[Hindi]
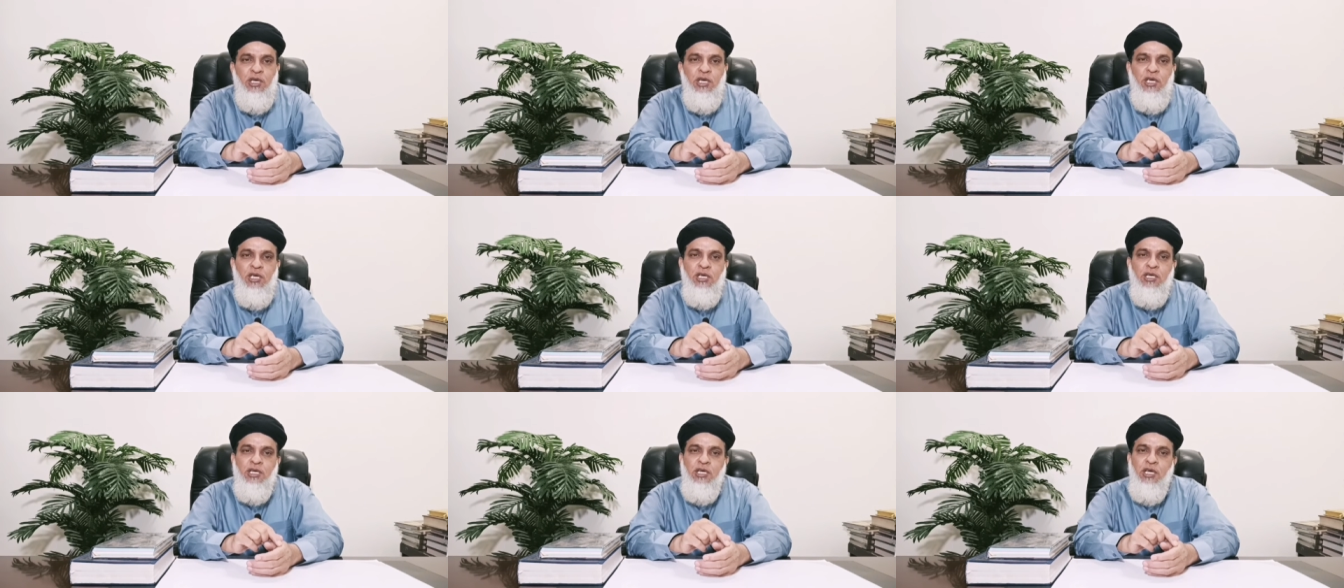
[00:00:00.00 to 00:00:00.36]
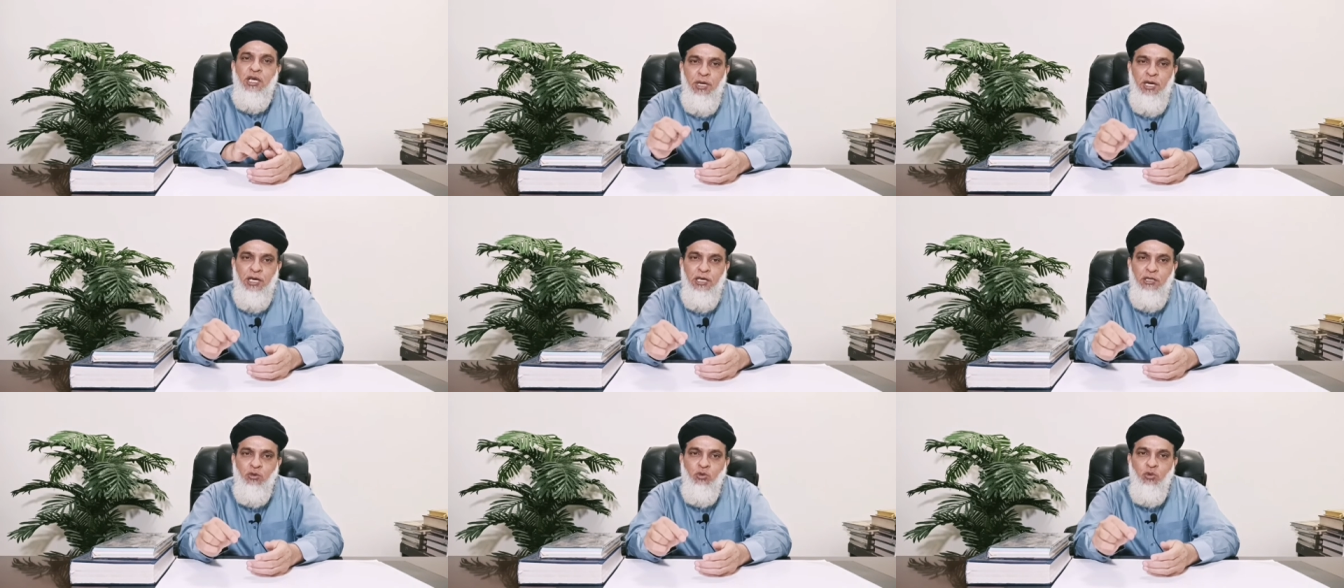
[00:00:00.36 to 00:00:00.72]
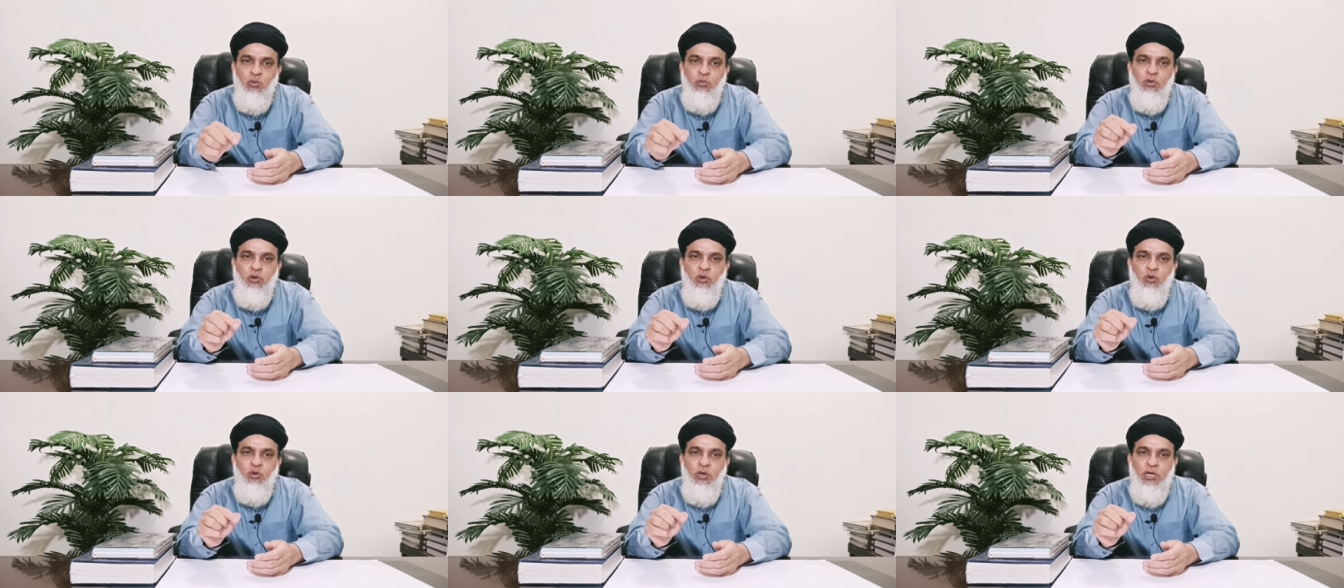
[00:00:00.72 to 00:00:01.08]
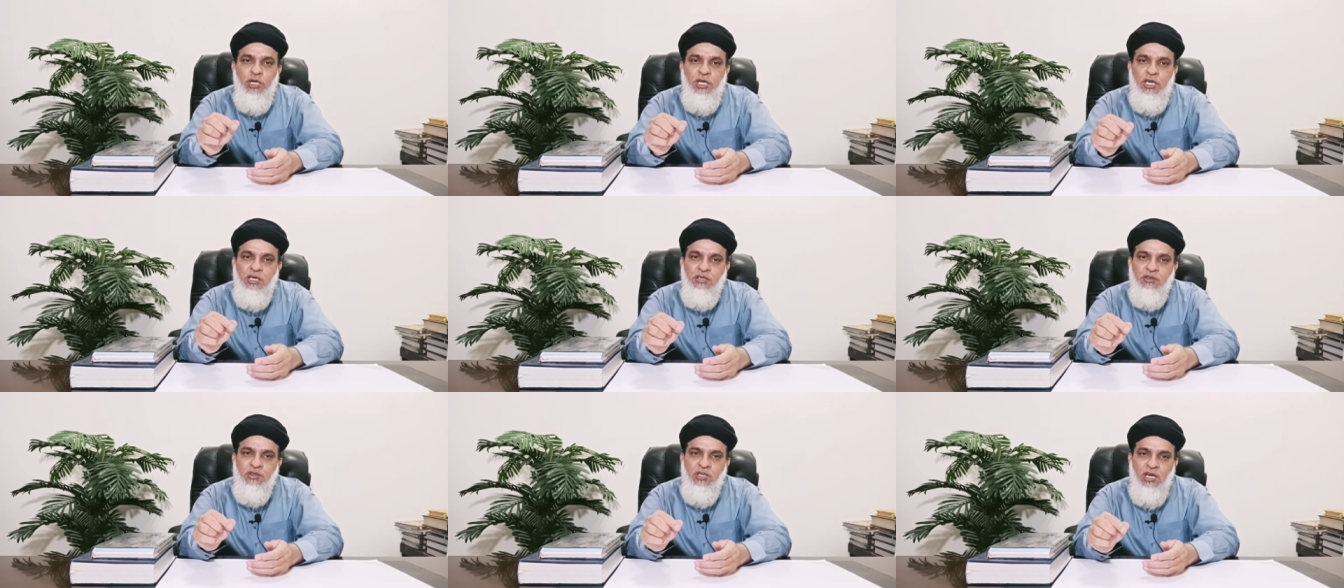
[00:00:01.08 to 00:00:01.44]
कहे कि मैं तुमको
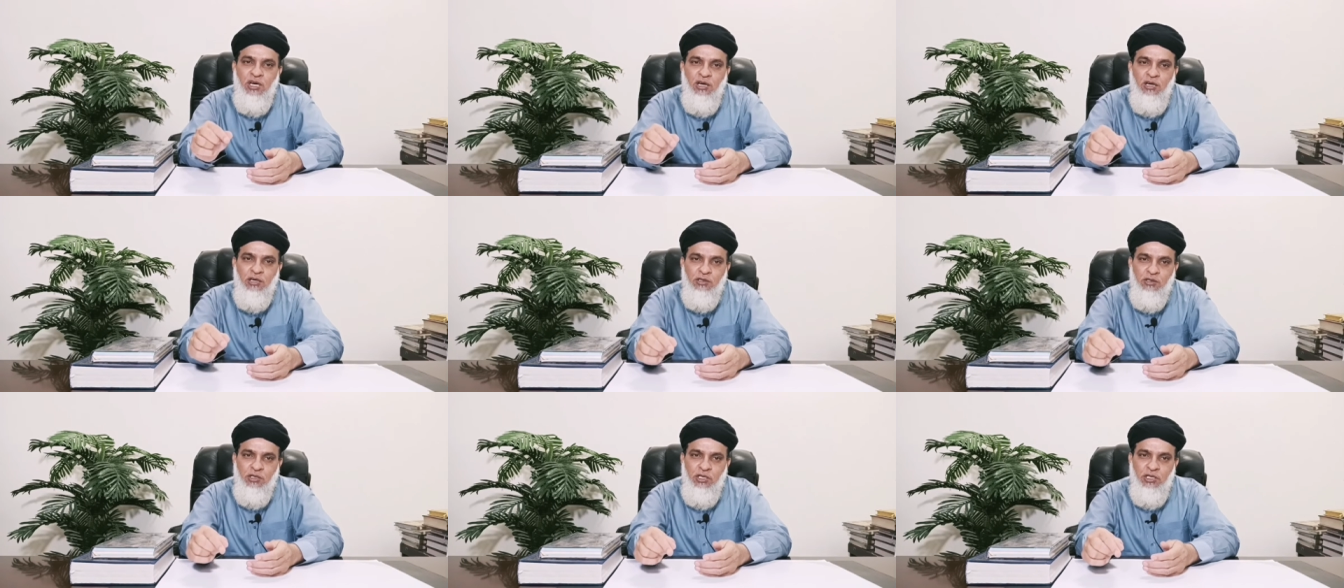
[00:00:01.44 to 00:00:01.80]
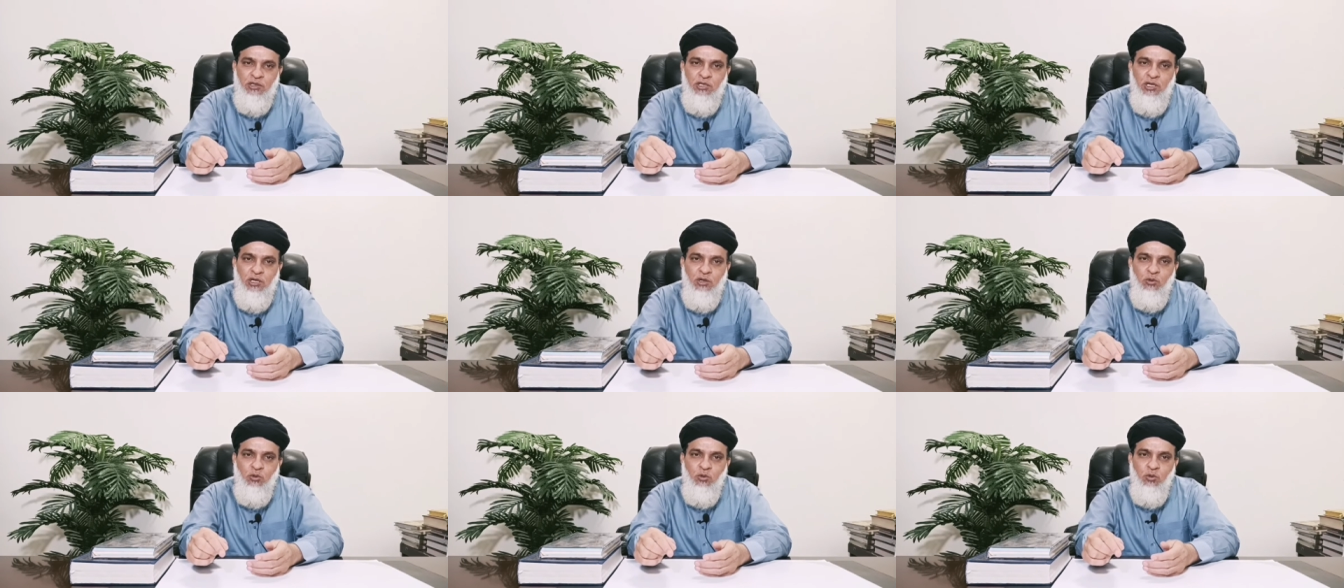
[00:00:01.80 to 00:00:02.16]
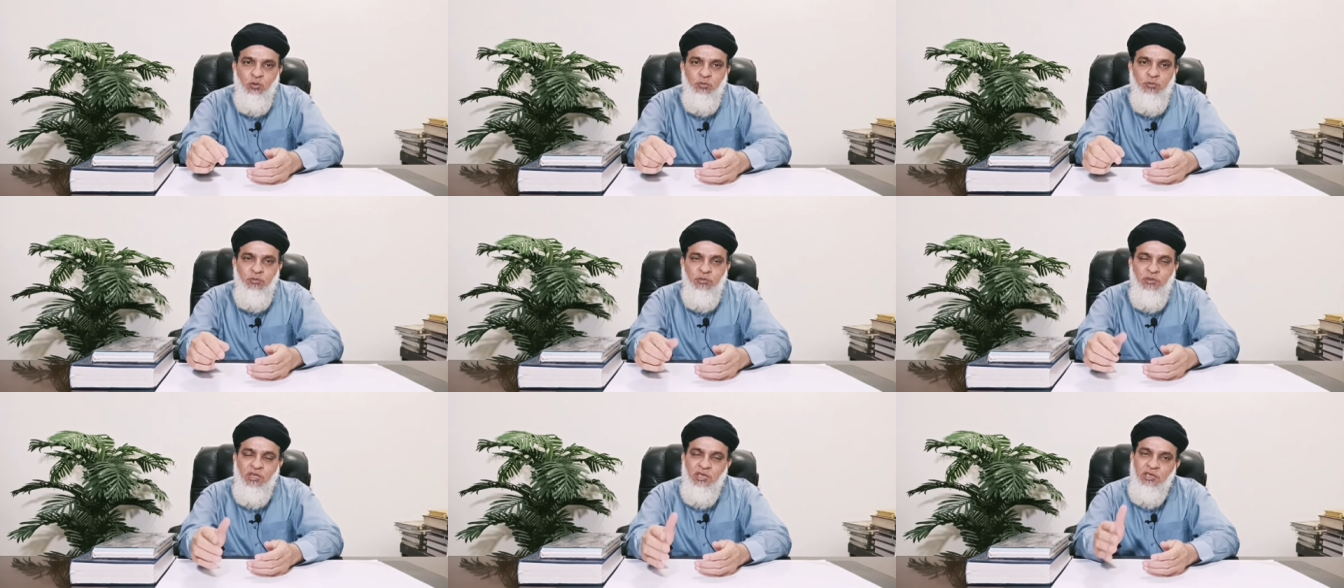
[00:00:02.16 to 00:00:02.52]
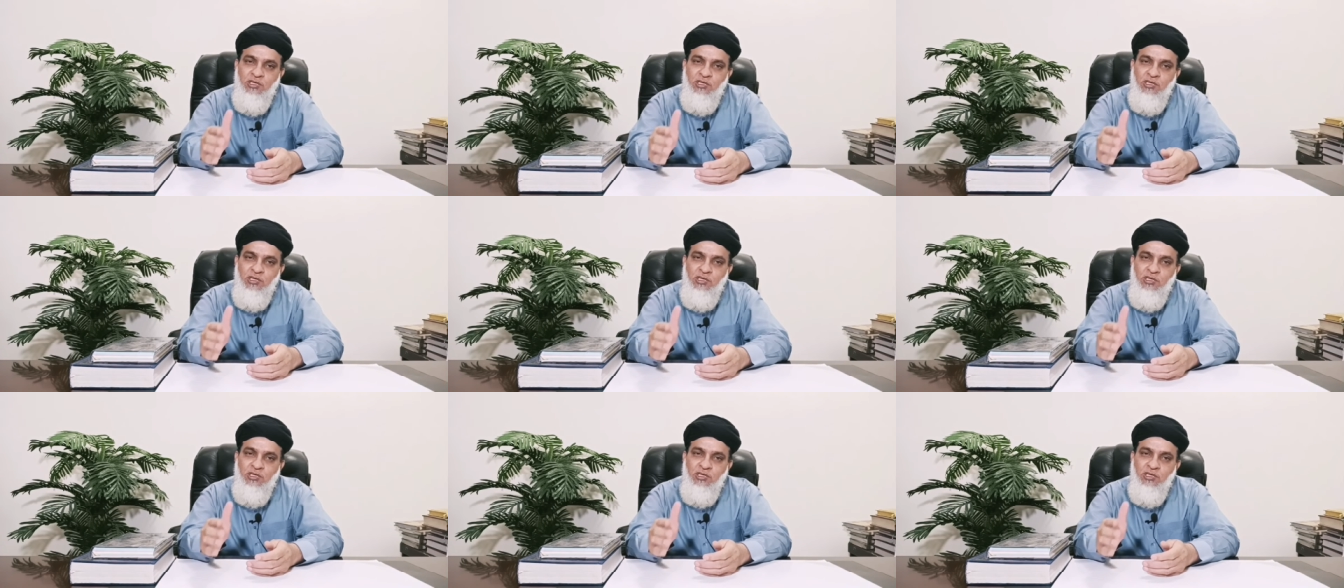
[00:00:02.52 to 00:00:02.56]
एक तलाक देता हूँ